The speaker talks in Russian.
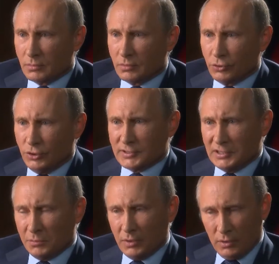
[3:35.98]

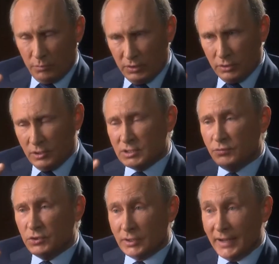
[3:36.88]
Если мы
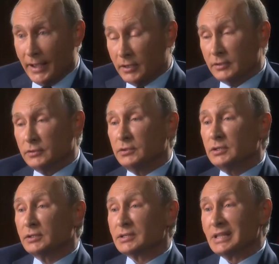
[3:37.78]
действительно
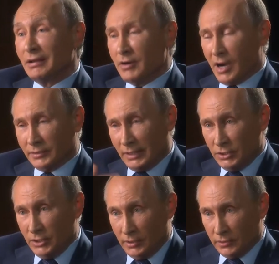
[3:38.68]
не на словах, а на
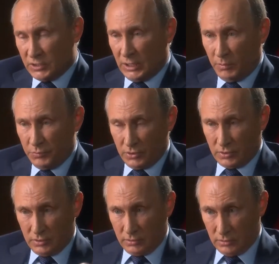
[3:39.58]
деле стремимся к
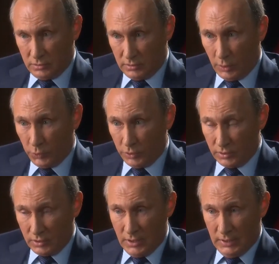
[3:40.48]

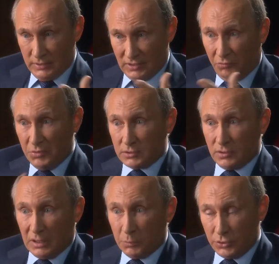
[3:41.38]
какой-то
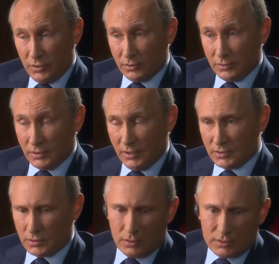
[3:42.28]
совместной работе и к
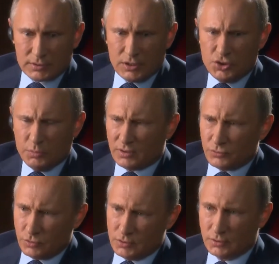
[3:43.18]
интеграции, зачем это
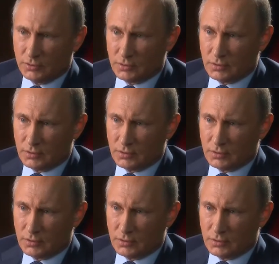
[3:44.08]
все делать?